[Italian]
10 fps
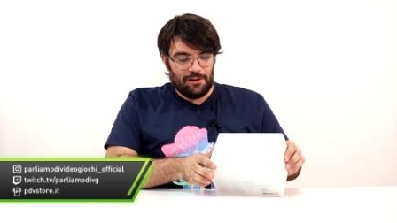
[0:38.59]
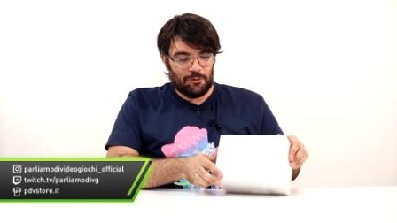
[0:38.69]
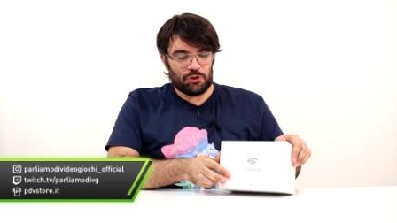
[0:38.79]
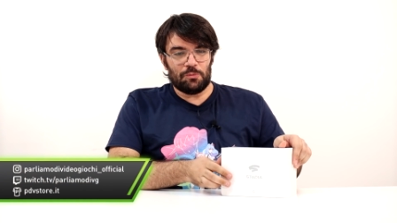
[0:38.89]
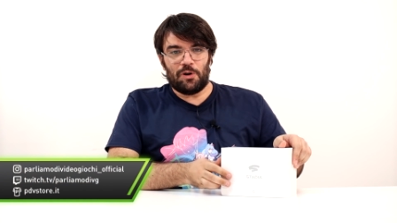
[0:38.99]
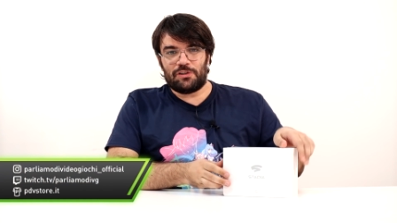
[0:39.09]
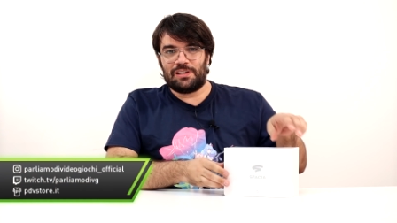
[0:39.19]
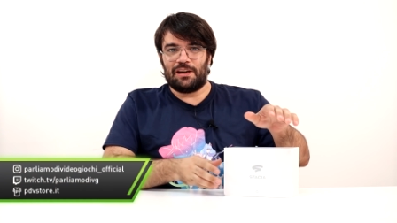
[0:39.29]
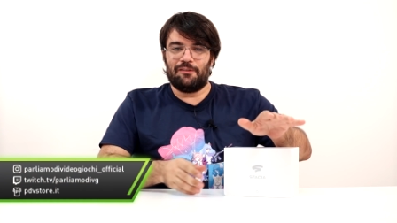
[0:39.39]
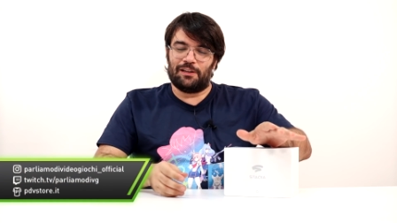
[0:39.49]
Questo
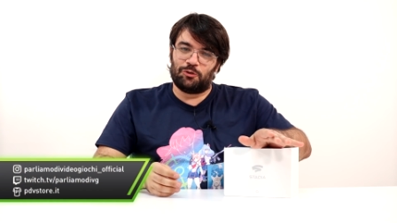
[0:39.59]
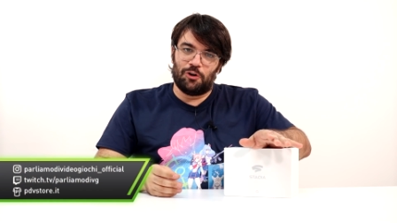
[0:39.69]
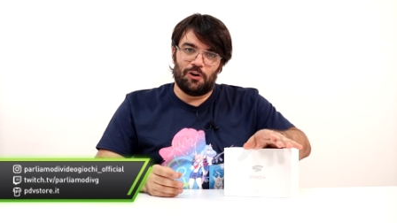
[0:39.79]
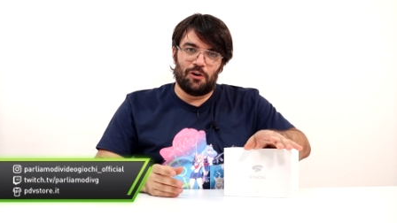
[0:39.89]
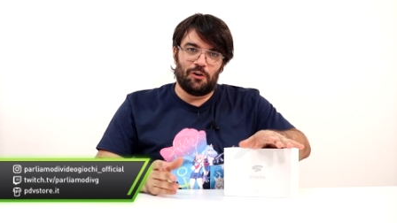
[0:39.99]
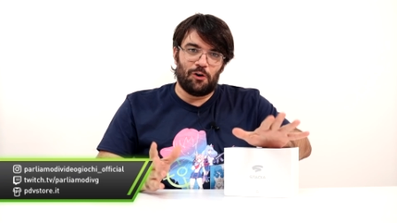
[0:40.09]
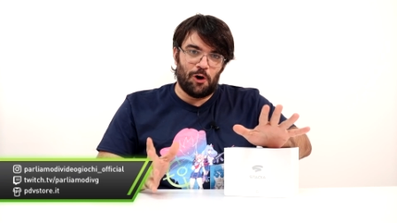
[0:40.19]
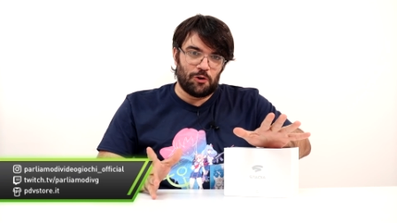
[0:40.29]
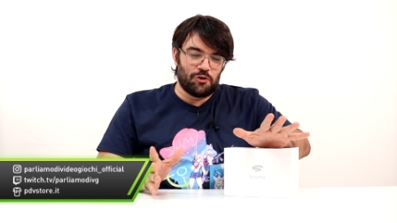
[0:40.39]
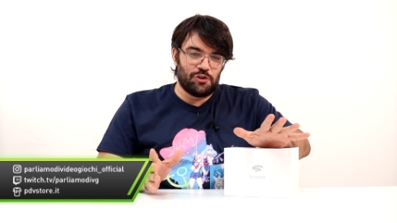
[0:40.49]
box è arrivato
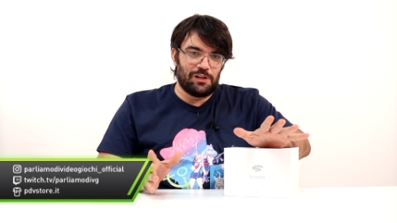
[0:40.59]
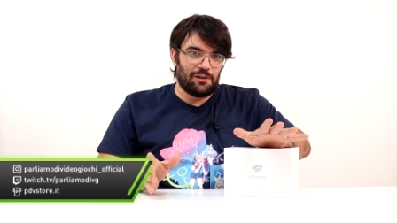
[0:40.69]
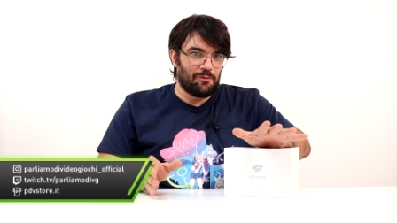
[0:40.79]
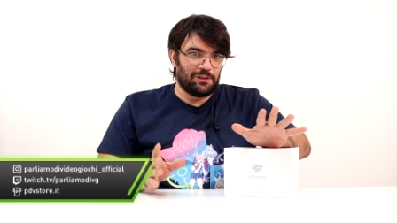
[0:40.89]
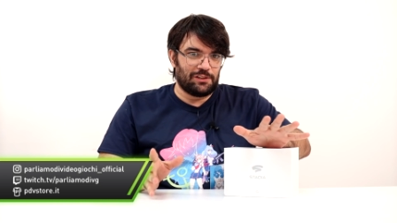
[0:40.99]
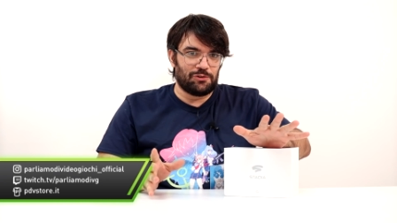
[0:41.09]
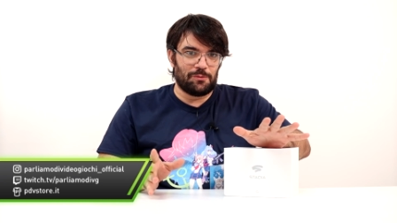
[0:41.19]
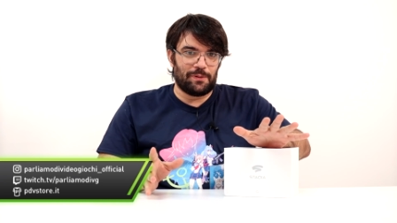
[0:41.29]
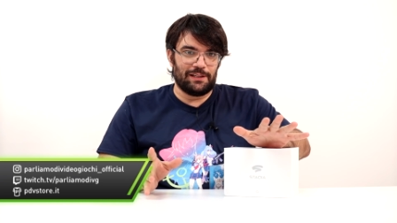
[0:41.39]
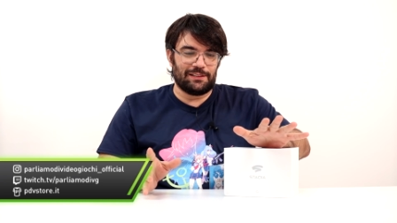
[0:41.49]
oggi, quasi a
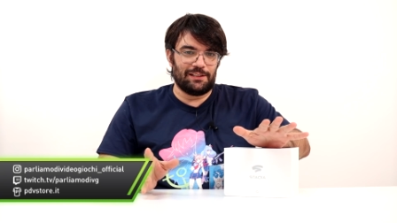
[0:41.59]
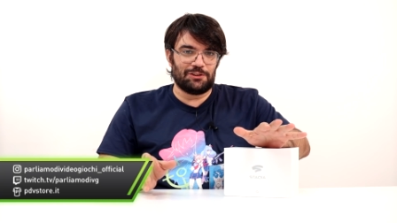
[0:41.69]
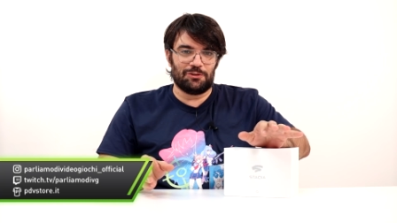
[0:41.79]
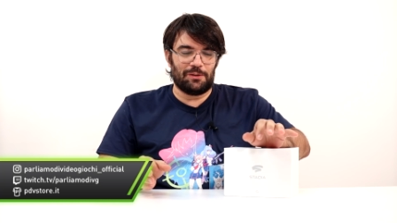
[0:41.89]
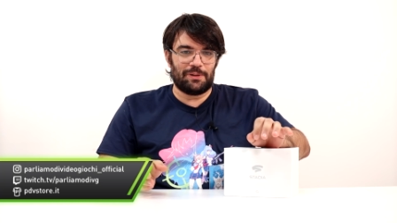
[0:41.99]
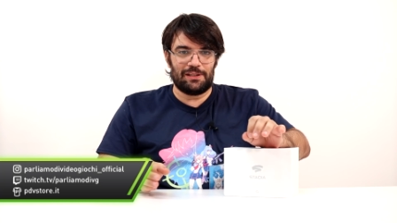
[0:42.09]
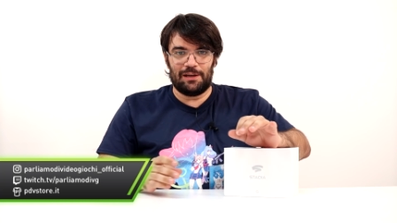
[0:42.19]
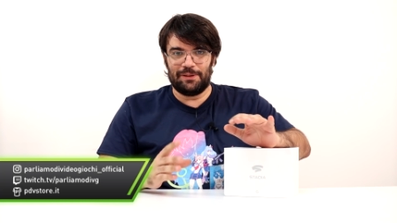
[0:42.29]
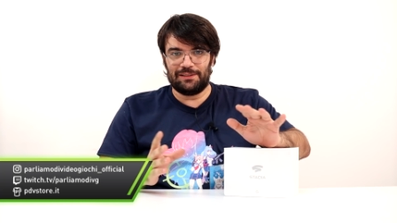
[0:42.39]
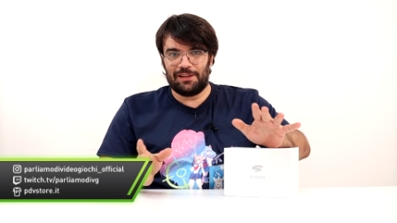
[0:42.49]
sorpresa, adesso è
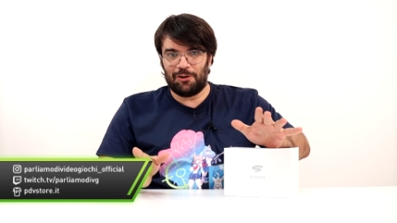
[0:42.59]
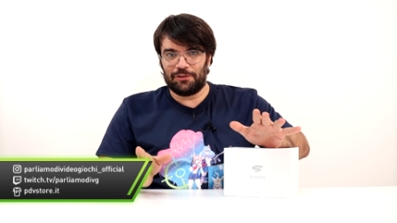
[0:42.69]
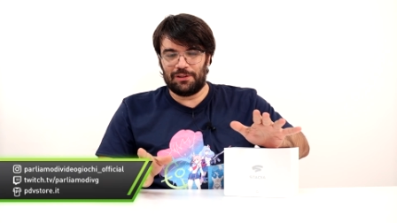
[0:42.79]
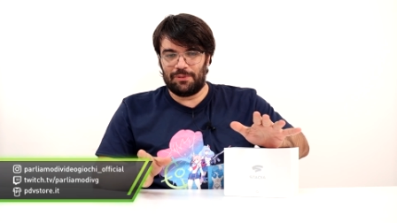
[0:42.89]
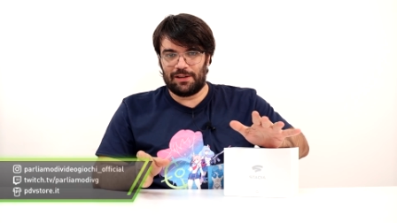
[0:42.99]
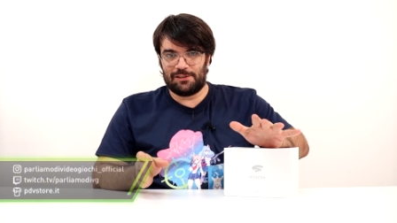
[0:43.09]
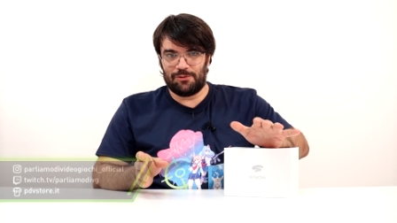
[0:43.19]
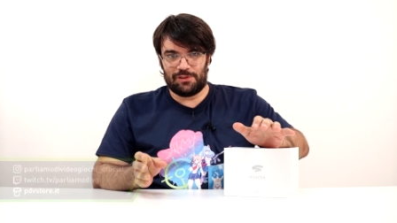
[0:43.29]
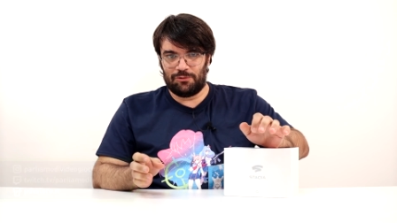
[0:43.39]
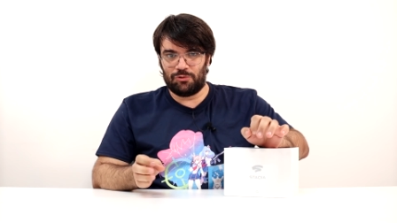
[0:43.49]
praticamente notte perché
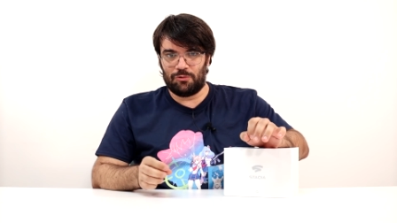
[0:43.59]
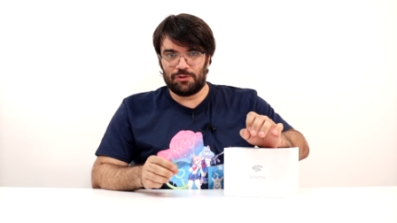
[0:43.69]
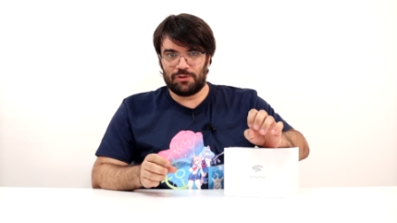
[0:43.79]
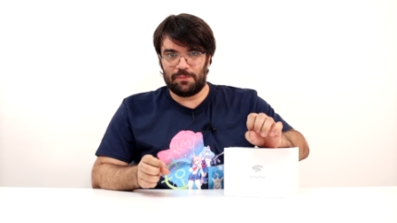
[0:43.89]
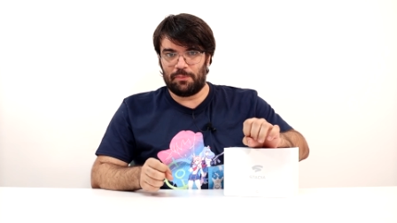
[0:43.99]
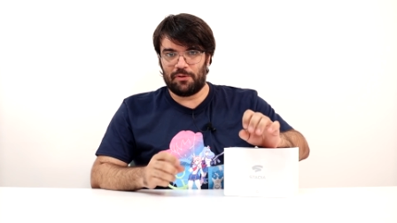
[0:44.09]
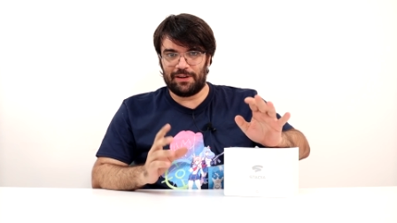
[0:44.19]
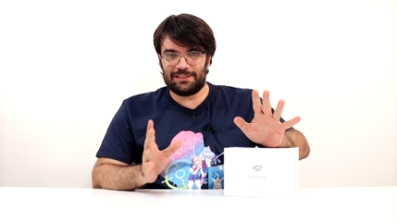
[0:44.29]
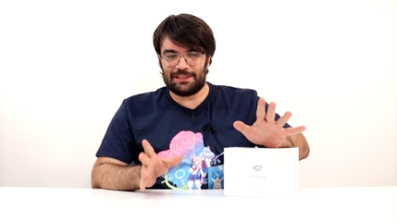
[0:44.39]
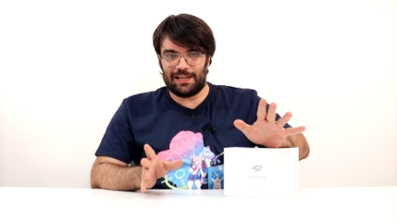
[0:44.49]
siamo stati tutto questo tempo a
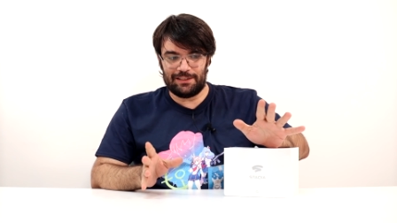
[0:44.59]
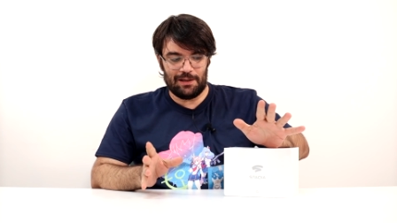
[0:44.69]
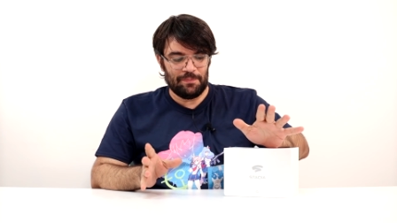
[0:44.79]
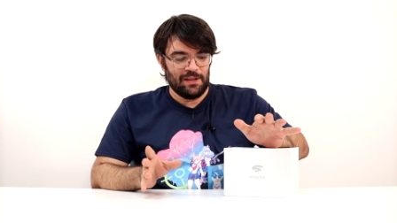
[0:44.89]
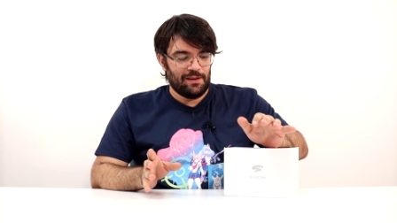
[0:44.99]
provare Stadia